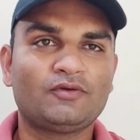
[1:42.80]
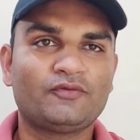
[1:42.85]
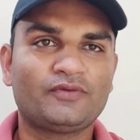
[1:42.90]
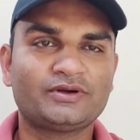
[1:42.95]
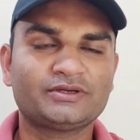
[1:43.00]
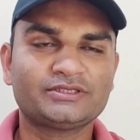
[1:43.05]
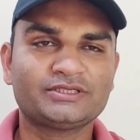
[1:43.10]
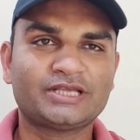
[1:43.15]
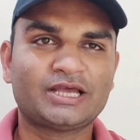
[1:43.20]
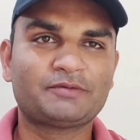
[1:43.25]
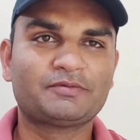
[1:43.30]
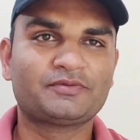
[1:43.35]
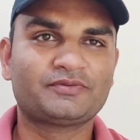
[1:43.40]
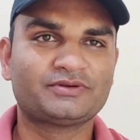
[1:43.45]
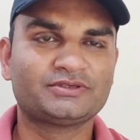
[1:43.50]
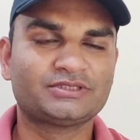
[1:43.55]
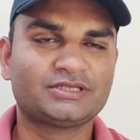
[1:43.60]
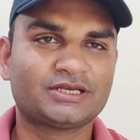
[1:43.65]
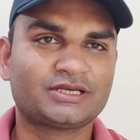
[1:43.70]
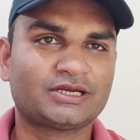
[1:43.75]
फ्रेंड्स यहाँ पर
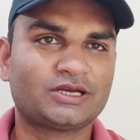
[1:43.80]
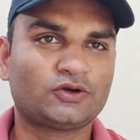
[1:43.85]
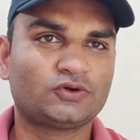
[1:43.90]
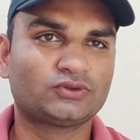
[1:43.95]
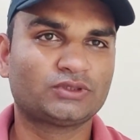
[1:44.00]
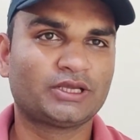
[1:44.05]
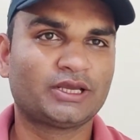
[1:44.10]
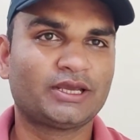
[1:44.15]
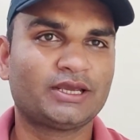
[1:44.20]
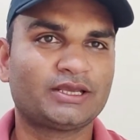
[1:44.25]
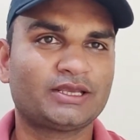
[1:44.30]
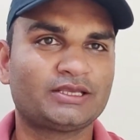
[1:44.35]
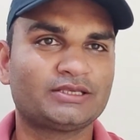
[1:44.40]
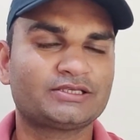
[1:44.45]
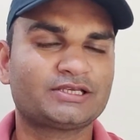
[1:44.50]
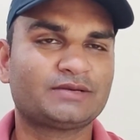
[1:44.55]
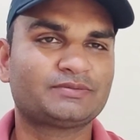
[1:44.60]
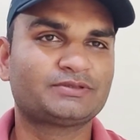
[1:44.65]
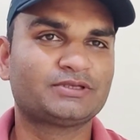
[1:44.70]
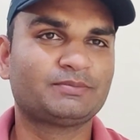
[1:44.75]
फ्रेंड्स देखना होता है कि
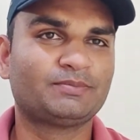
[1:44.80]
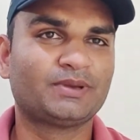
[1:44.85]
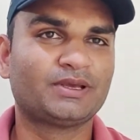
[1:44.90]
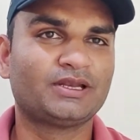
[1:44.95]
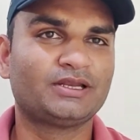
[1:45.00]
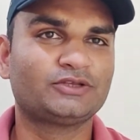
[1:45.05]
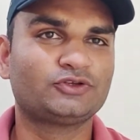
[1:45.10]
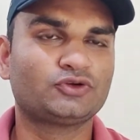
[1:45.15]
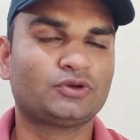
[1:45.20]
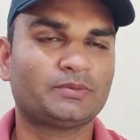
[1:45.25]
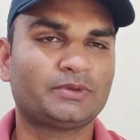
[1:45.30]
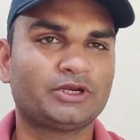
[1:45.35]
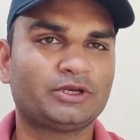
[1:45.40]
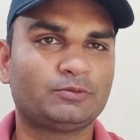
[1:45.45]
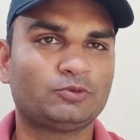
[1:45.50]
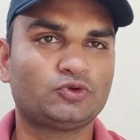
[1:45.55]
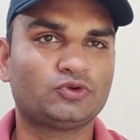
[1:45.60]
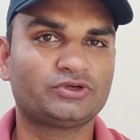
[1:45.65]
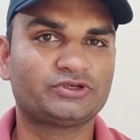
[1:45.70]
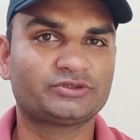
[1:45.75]
सबसे पहले जो हमें
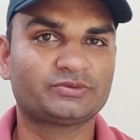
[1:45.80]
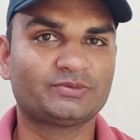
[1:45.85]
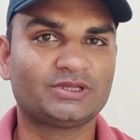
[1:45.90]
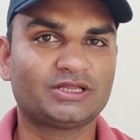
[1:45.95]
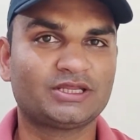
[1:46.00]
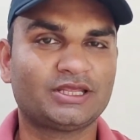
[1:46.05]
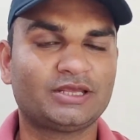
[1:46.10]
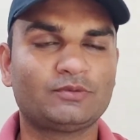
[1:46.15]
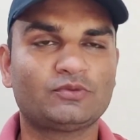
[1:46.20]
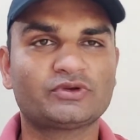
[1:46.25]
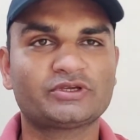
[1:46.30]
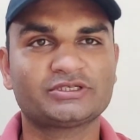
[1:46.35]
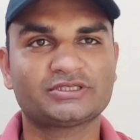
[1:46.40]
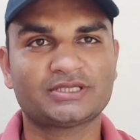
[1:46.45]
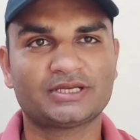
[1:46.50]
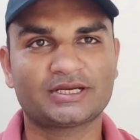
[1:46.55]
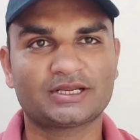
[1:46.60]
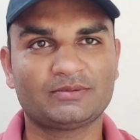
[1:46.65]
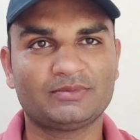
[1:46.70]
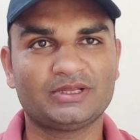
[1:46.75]
रिव्यू नट्स मिलते हैं वो किस
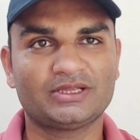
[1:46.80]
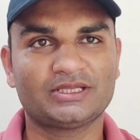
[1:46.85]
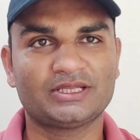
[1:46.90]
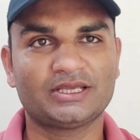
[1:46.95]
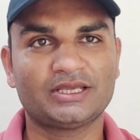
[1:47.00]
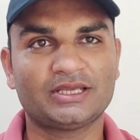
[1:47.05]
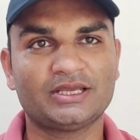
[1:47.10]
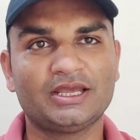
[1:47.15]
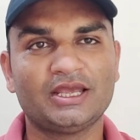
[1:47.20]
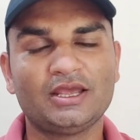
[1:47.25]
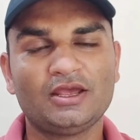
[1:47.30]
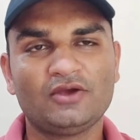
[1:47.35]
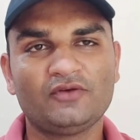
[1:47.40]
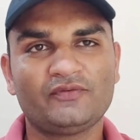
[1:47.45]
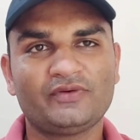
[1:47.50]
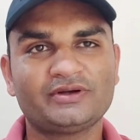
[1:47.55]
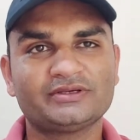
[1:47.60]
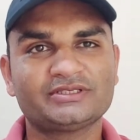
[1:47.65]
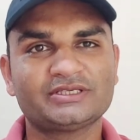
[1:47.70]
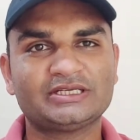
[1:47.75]
तरह के मिलते हैं
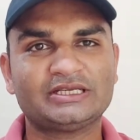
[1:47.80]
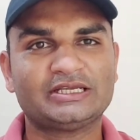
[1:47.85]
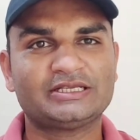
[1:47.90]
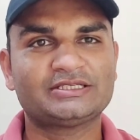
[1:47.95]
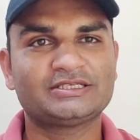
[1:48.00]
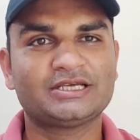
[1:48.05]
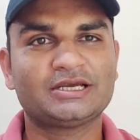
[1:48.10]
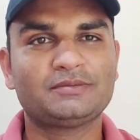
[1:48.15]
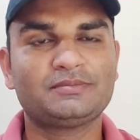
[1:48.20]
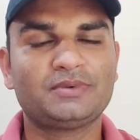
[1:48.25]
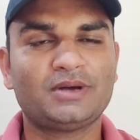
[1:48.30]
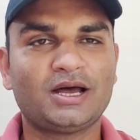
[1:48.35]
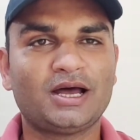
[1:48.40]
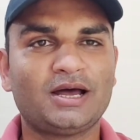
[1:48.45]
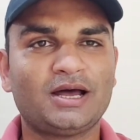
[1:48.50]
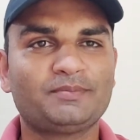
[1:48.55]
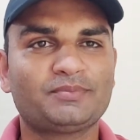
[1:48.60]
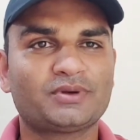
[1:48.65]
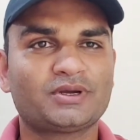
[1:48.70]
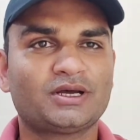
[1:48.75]
फ्रेंड्स जब
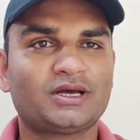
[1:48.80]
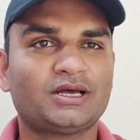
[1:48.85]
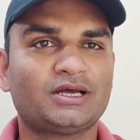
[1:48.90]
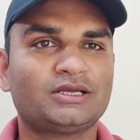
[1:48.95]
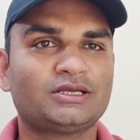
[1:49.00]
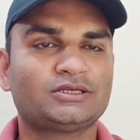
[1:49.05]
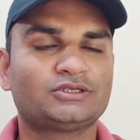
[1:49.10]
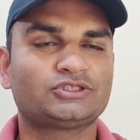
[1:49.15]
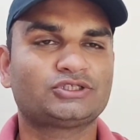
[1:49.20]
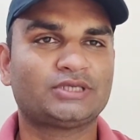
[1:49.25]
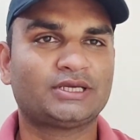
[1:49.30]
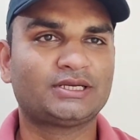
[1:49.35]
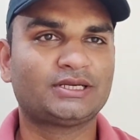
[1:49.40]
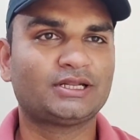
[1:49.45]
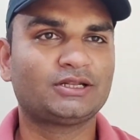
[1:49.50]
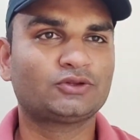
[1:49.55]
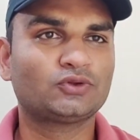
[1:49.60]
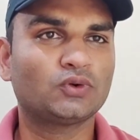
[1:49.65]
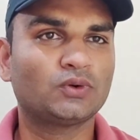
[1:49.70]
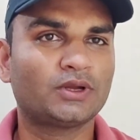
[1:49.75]
आपका
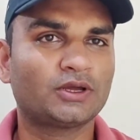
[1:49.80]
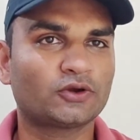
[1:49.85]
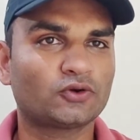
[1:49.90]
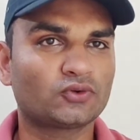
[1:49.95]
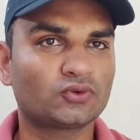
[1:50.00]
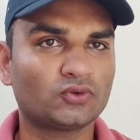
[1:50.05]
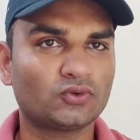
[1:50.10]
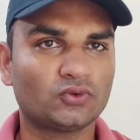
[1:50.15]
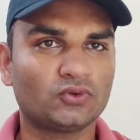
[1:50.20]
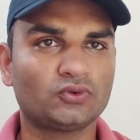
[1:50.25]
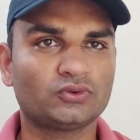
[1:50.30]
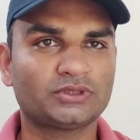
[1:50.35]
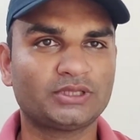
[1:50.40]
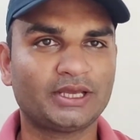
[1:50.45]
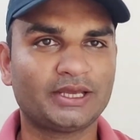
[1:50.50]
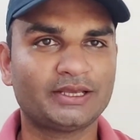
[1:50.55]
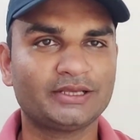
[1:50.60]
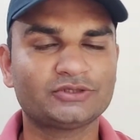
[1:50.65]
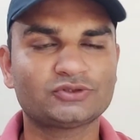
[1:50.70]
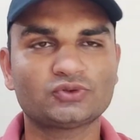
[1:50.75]
चैनल थोड़ा ग्रो होता
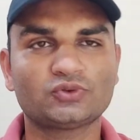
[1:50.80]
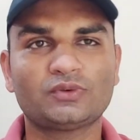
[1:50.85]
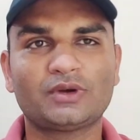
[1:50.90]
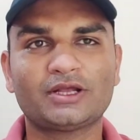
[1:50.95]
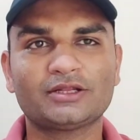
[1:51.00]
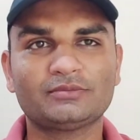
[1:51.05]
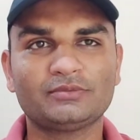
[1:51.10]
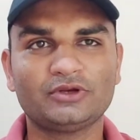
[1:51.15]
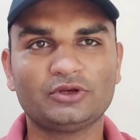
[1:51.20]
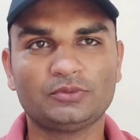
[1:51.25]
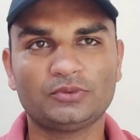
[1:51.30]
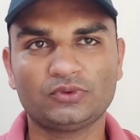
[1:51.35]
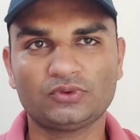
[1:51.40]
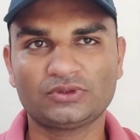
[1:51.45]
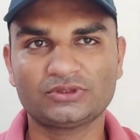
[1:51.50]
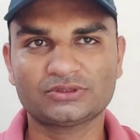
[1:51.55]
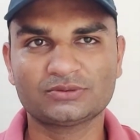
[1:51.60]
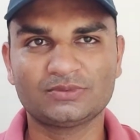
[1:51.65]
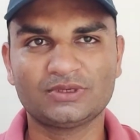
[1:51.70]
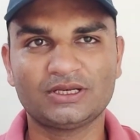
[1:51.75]
है शुरुआत में रिव्यू
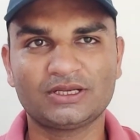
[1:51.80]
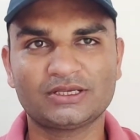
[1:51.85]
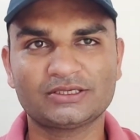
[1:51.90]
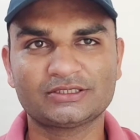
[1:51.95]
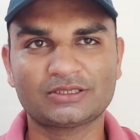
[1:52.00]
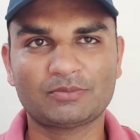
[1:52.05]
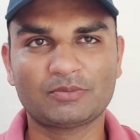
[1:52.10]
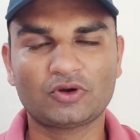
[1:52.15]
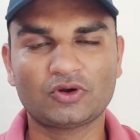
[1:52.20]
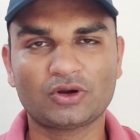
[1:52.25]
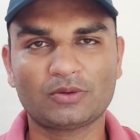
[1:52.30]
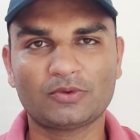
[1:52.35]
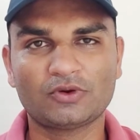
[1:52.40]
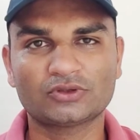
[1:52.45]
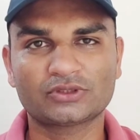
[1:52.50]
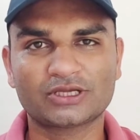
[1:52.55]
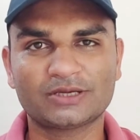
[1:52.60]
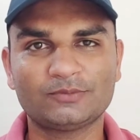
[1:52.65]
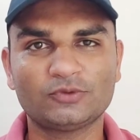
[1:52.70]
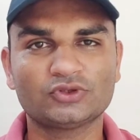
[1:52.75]
नट्स मिलने की संभावना
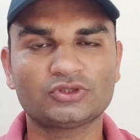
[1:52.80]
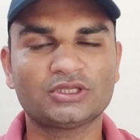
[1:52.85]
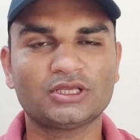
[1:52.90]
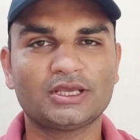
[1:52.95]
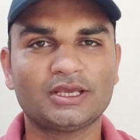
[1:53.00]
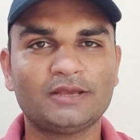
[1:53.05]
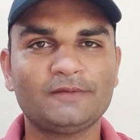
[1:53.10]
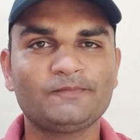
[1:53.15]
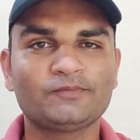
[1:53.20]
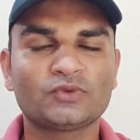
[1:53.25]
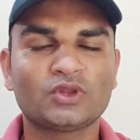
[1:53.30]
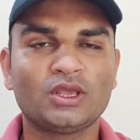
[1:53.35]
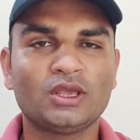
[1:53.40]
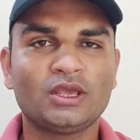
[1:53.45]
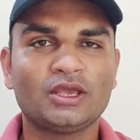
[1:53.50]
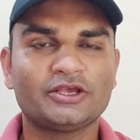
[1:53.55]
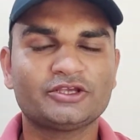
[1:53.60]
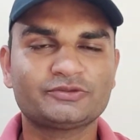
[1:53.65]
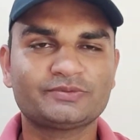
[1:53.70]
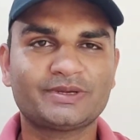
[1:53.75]
बहुत कम होती है
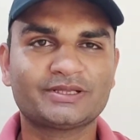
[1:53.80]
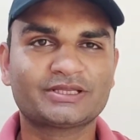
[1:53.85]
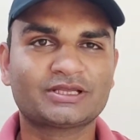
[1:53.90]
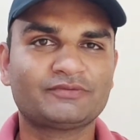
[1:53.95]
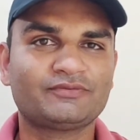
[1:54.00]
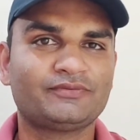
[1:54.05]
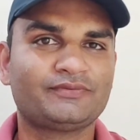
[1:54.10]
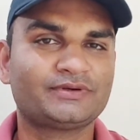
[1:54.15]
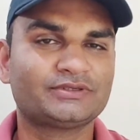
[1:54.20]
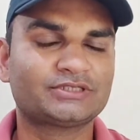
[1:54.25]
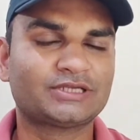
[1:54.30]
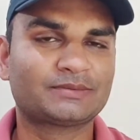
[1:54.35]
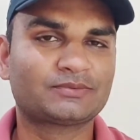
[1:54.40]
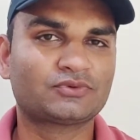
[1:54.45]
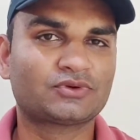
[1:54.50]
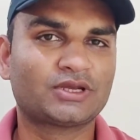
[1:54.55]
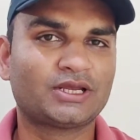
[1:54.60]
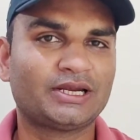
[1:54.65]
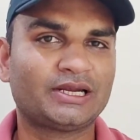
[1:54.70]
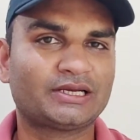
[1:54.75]
इस बात का फ्रेंड्स आपको
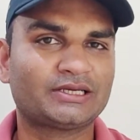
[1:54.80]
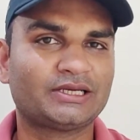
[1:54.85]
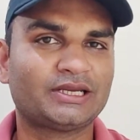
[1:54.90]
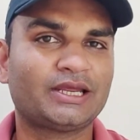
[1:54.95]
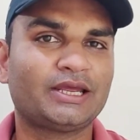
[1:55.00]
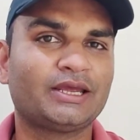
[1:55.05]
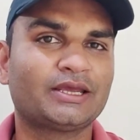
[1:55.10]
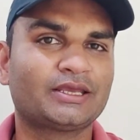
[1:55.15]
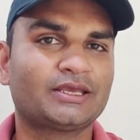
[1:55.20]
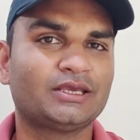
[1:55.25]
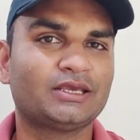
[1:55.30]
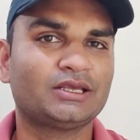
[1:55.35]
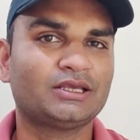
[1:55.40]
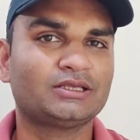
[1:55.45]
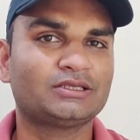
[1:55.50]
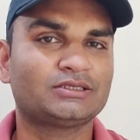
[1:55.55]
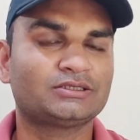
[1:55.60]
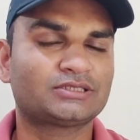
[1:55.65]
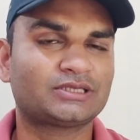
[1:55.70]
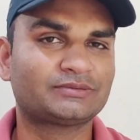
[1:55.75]
ख्याल रखना है कि
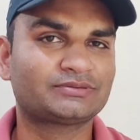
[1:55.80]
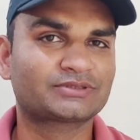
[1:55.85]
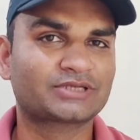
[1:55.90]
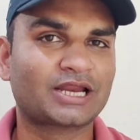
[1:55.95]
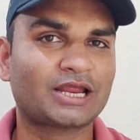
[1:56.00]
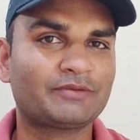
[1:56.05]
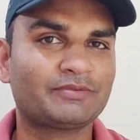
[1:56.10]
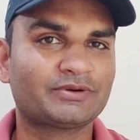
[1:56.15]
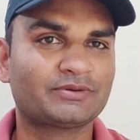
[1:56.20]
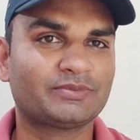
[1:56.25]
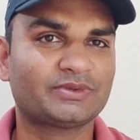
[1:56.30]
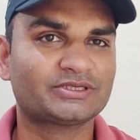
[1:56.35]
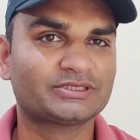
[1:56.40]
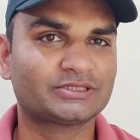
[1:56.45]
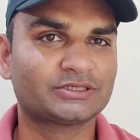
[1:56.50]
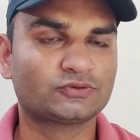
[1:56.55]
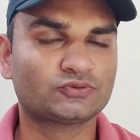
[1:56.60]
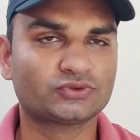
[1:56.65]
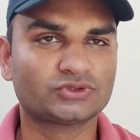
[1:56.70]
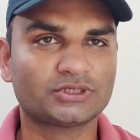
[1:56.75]
सब्सक्राइबर बस
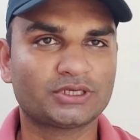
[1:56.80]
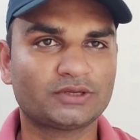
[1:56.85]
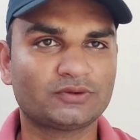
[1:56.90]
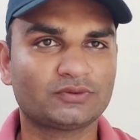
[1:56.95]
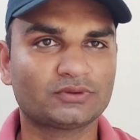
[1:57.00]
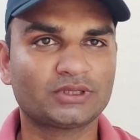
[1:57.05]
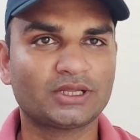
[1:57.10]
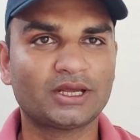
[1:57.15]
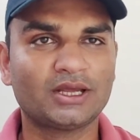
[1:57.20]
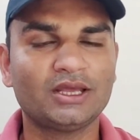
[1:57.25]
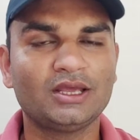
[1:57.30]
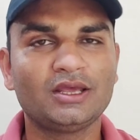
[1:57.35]
से कुछ नहीं होता